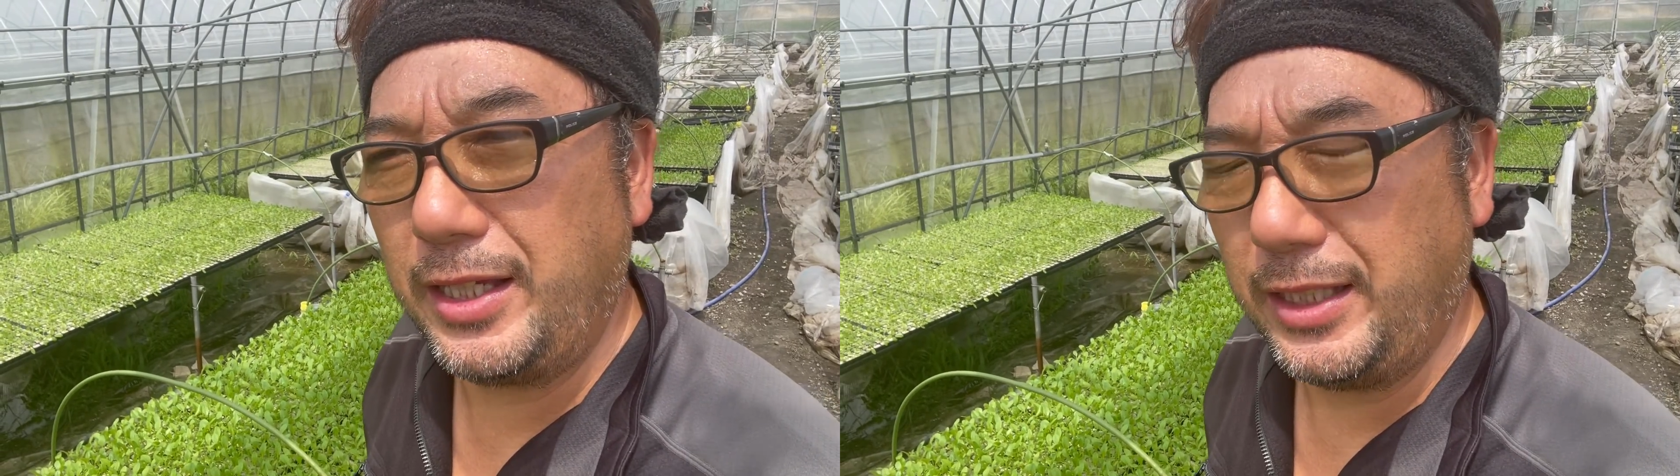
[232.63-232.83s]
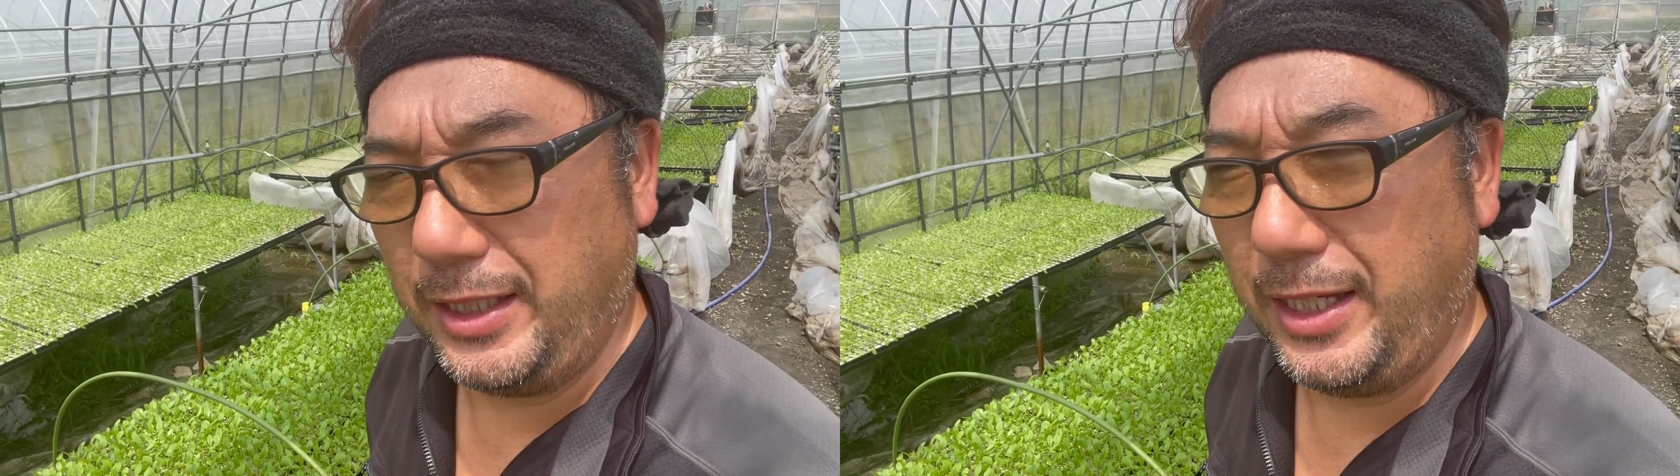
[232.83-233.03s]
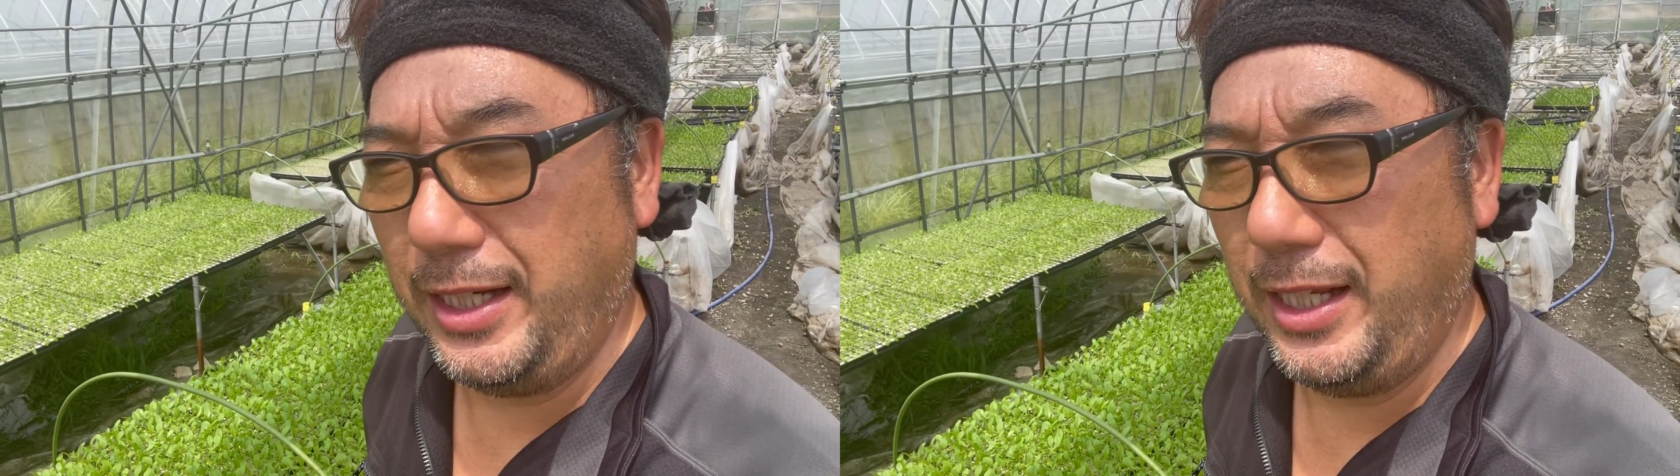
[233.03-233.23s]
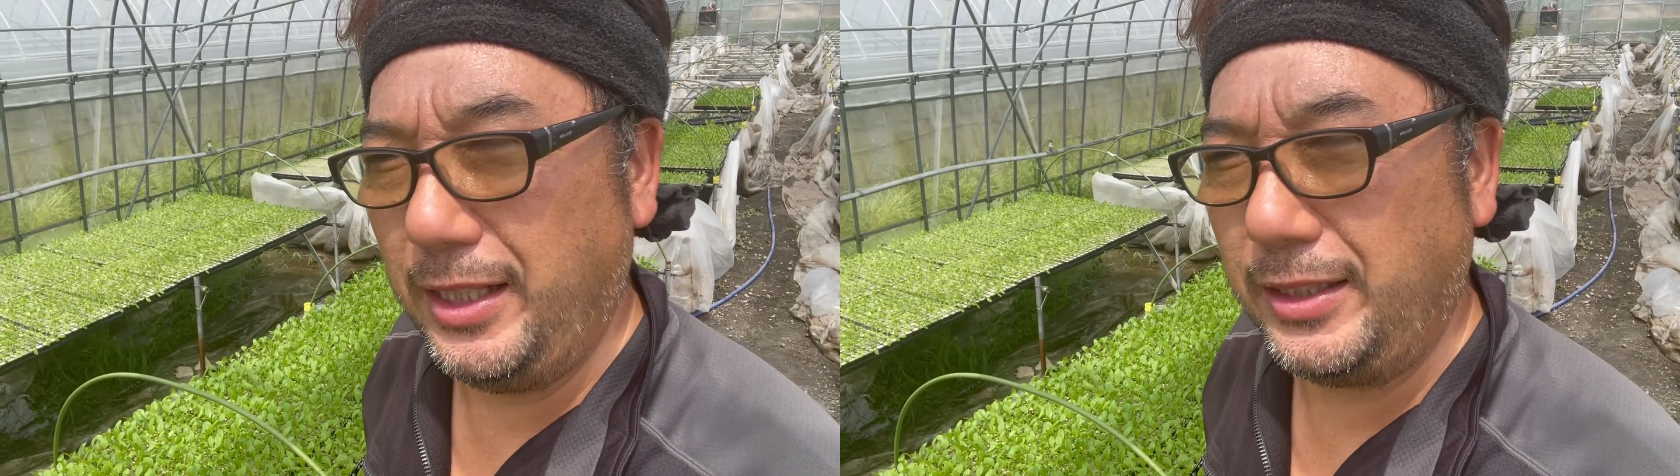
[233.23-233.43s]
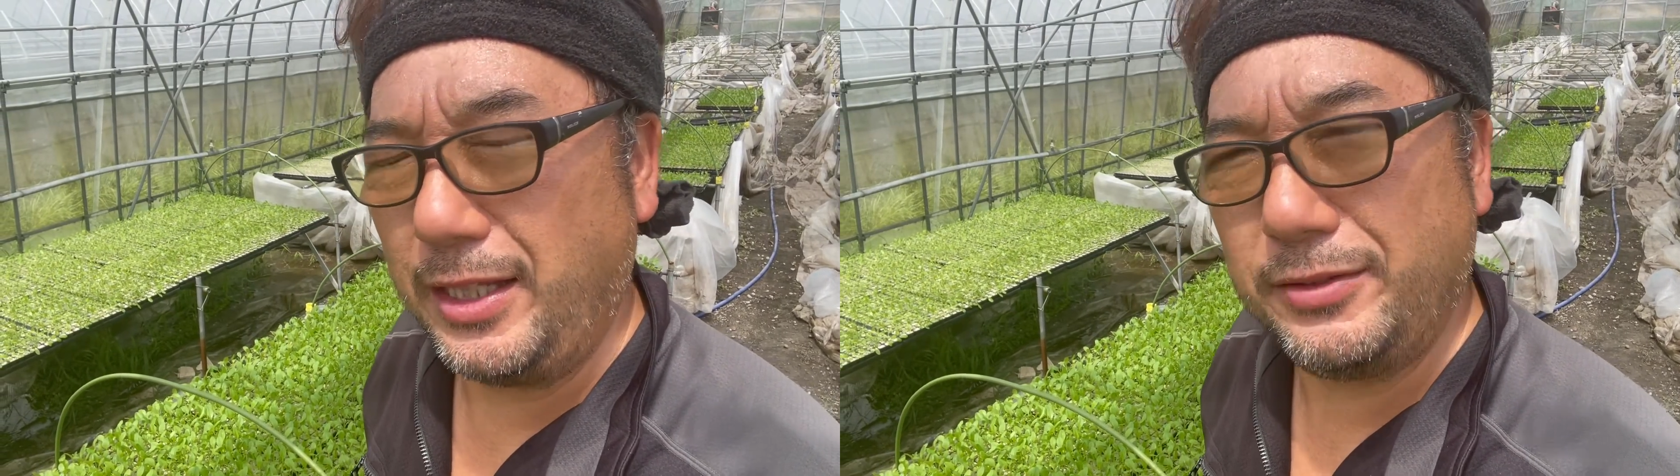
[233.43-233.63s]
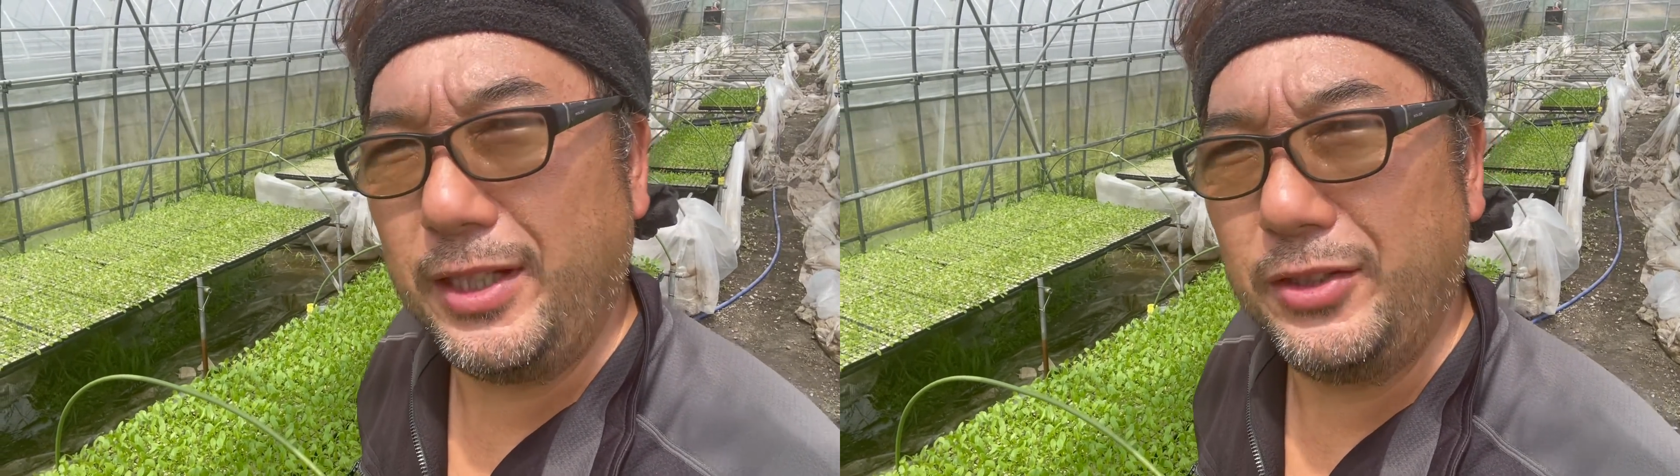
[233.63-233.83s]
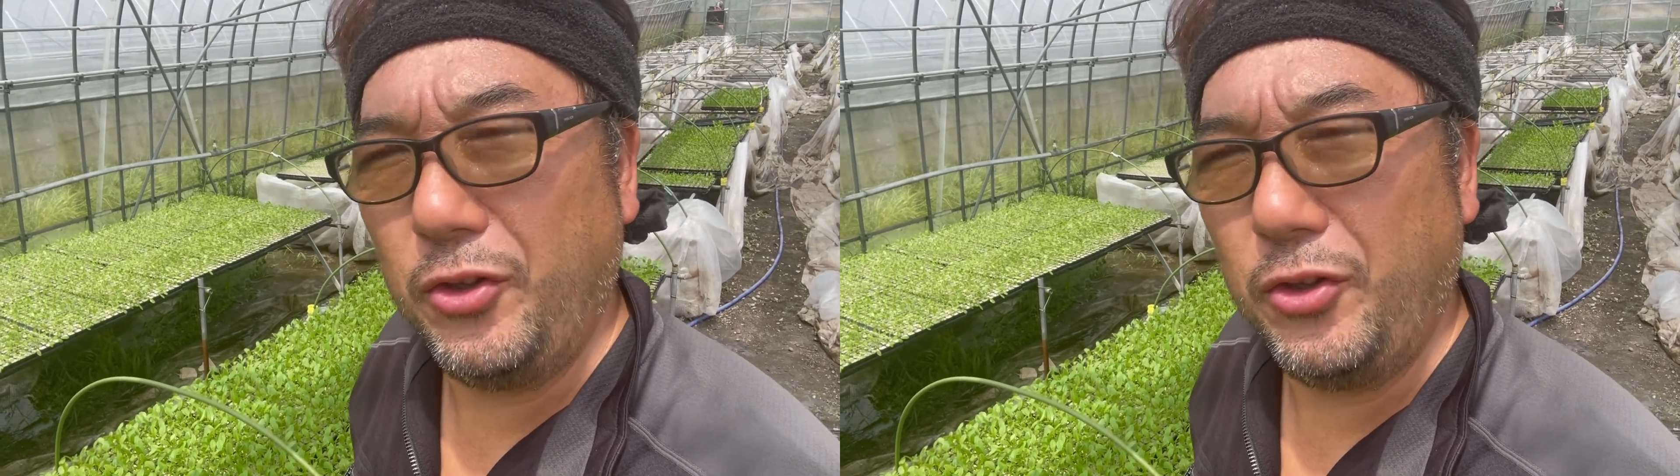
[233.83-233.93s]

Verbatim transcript: 方からたくさん